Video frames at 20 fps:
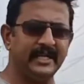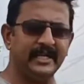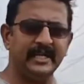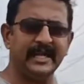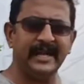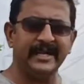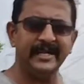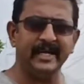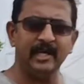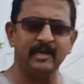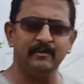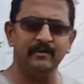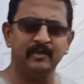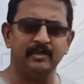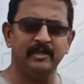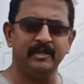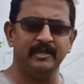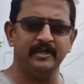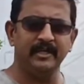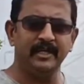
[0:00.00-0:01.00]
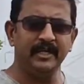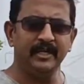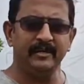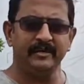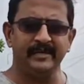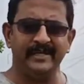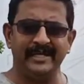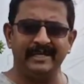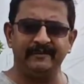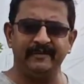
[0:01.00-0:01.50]
கீழே லேண்ட் ஆகும்போது
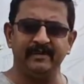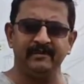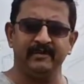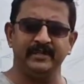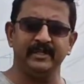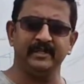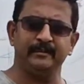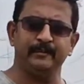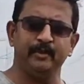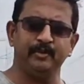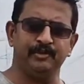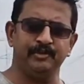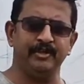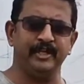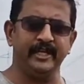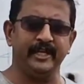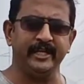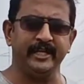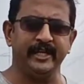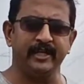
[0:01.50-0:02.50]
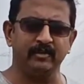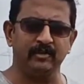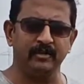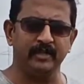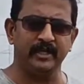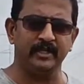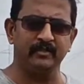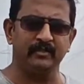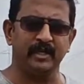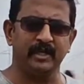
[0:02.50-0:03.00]
ரியர் வீல் வந்து பொசிஷன் எங்கே
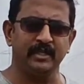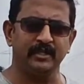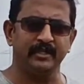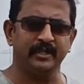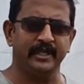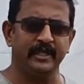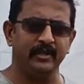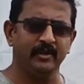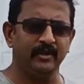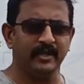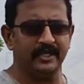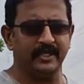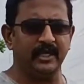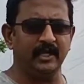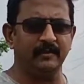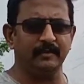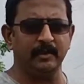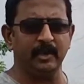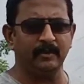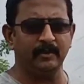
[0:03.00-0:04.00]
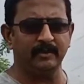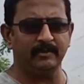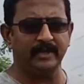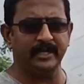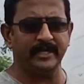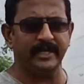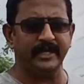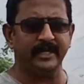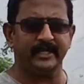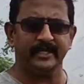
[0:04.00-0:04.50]
இருக்கும்ன்றது உங்களுக்கு தெரியும் அதனால்
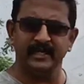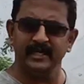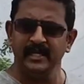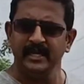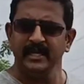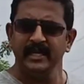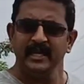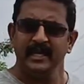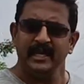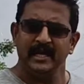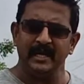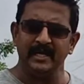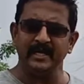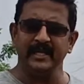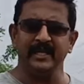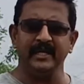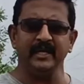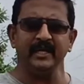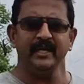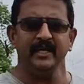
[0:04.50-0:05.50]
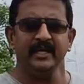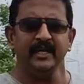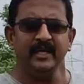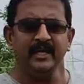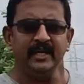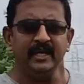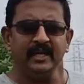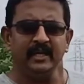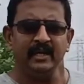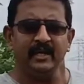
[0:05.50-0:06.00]
ப்ராப்ளம் கிடையாது ஆனால்
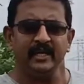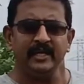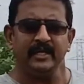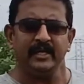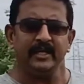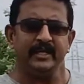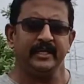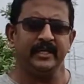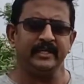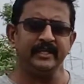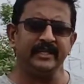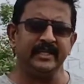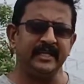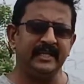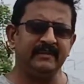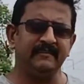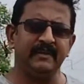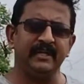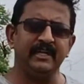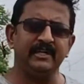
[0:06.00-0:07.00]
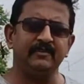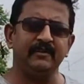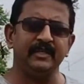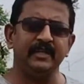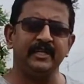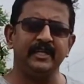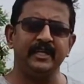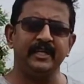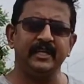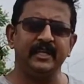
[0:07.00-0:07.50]
எந்த லெவலுக்கு
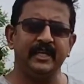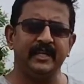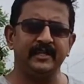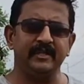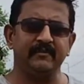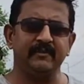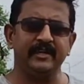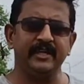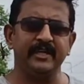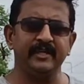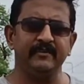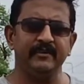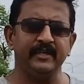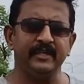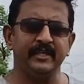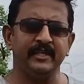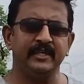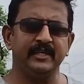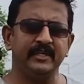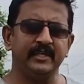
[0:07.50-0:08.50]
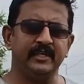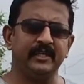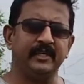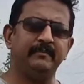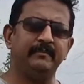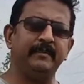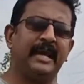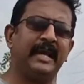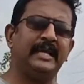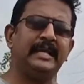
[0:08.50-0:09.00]
வந்து அந்த வண்டி வந்து
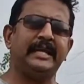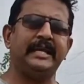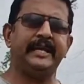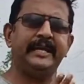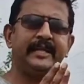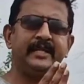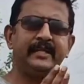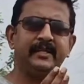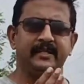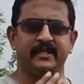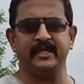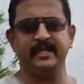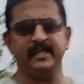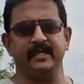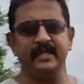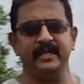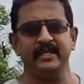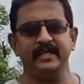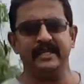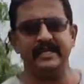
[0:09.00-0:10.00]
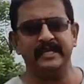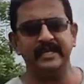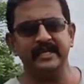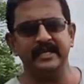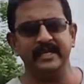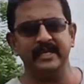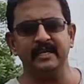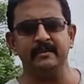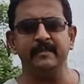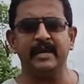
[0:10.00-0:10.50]
மேலே ஏறுது என்ன
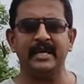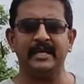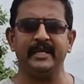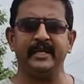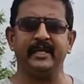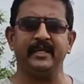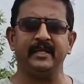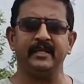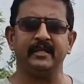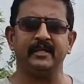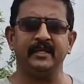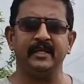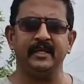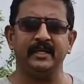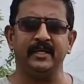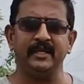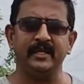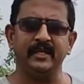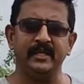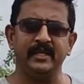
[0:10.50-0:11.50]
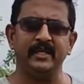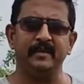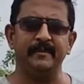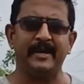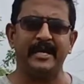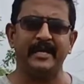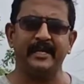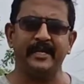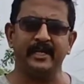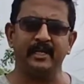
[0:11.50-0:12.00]
டிகிரியில் மேலே ஏறுது அந்த
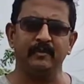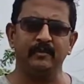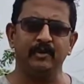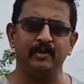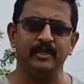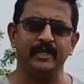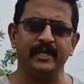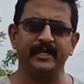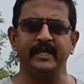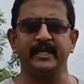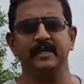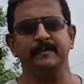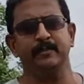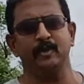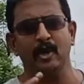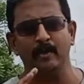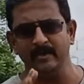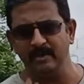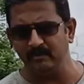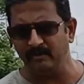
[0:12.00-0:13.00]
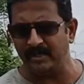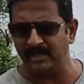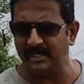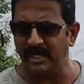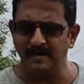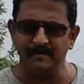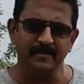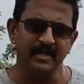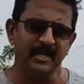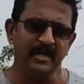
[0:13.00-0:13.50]
டிகிரியில் மேலே ஏறும்போது என்னென்ன ப்ராப்ளம்
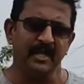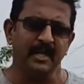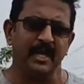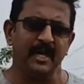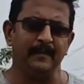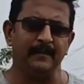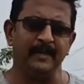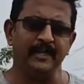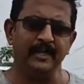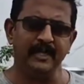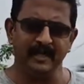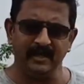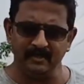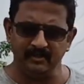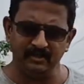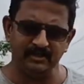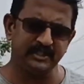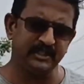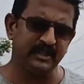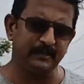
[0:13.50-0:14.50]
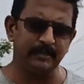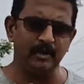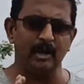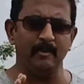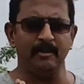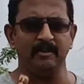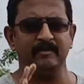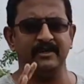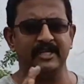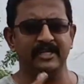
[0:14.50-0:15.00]
வரலாம் அப்படின்னா ஒரு சின்ன
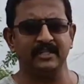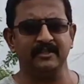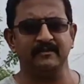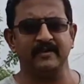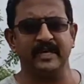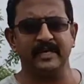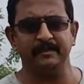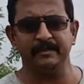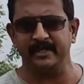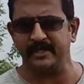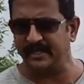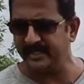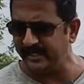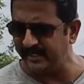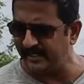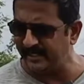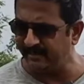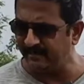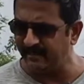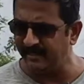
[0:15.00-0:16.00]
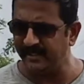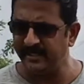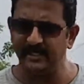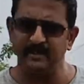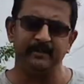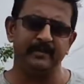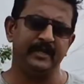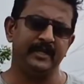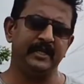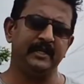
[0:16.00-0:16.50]
ப்ராப்ளம் வரதுக்கு வாய்ப்பு இருக்குது என்ன
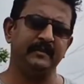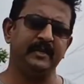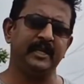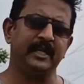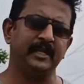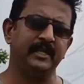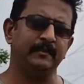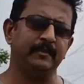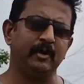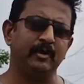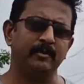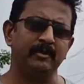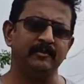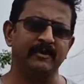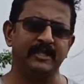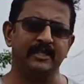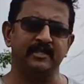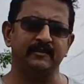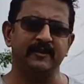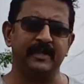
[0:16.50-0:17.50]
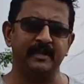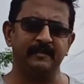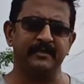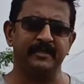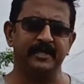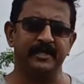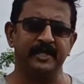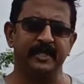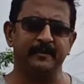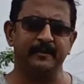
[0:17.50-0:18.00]
என்ன என்ன மாதிரியான ப்ராப்ளம் வரதுக்கு
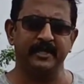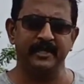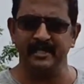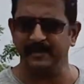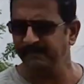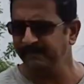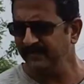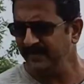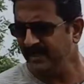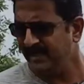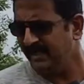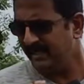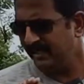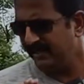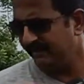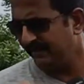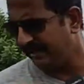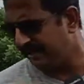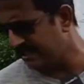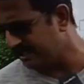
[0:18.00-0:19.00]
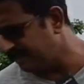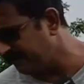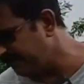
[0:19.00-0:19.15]
வாய்ப்பு இருக்குது அப்படின்னா இங்கே வாங்க